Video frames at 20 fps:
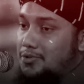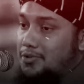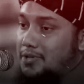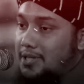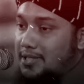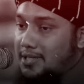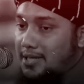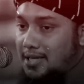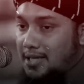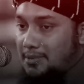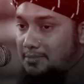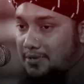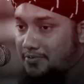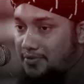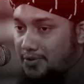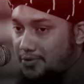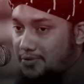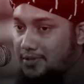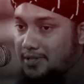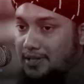জন্য এটা আল্লাহবাক
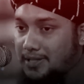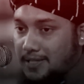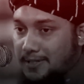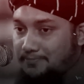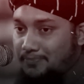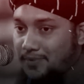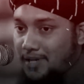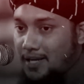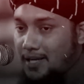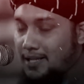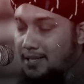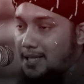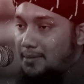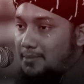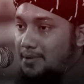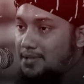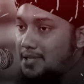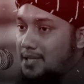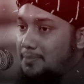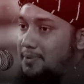ফেরত দেন
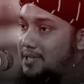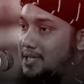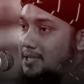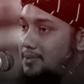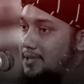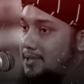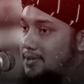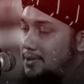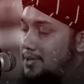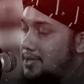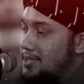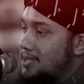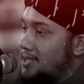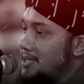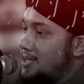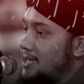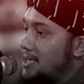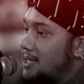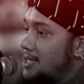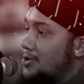আমরা যারা পিতা মাতা হয়েছি
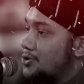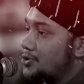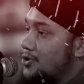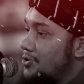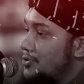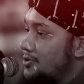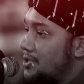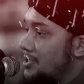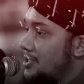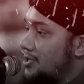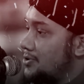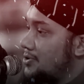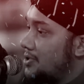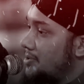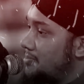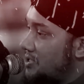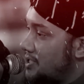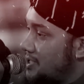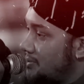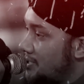সন্তানদের জন্য
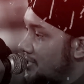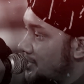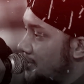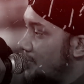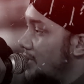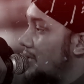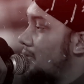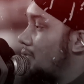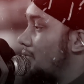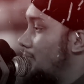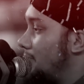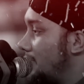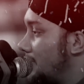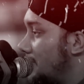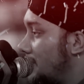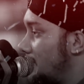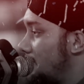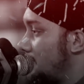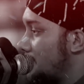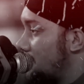বেশি বেশি দোয়া করবেন
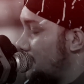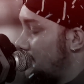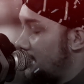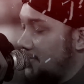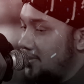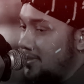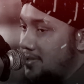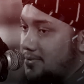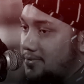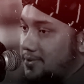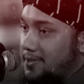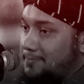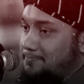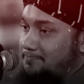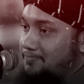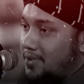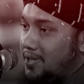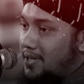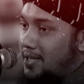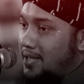আল্লাহবাক তৌফিক দান করেন
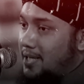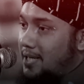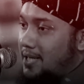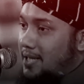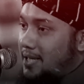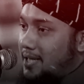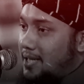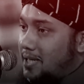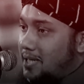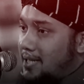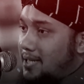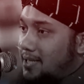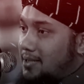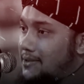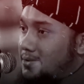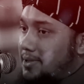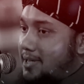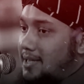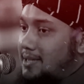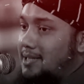
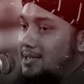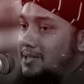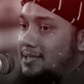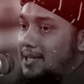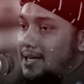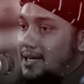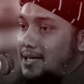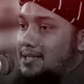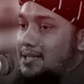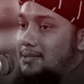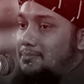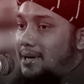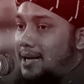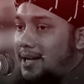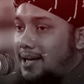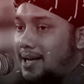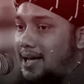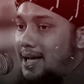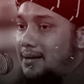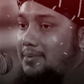এই তিনটা কাজের
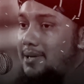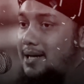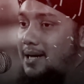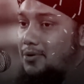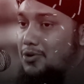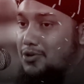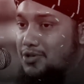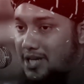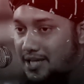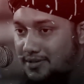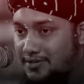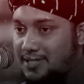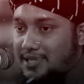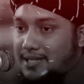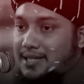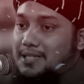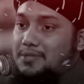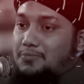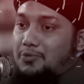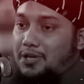বাইরে আমি আরও সাতটা
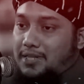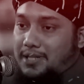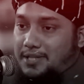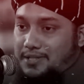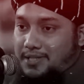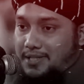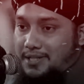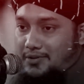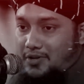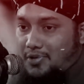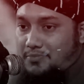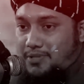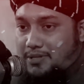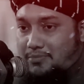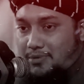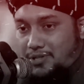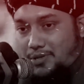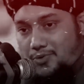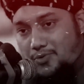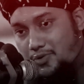কাজ বলে দিচ্ছি রমজান
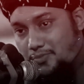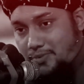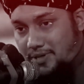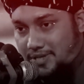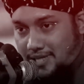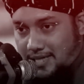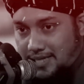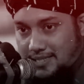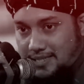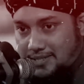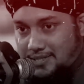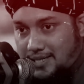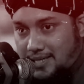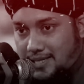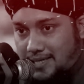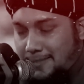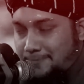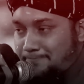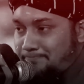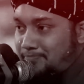মাসে করবেন ঠিক আছে
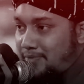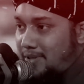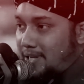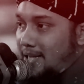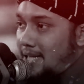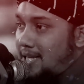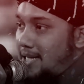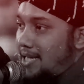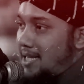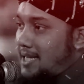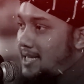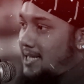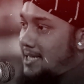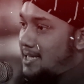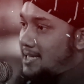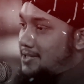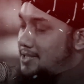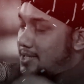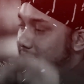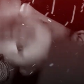ইনশাল্লাহ
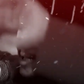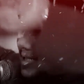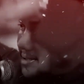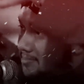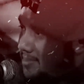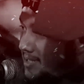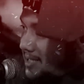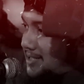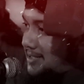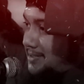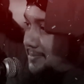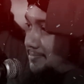চার নাম্বার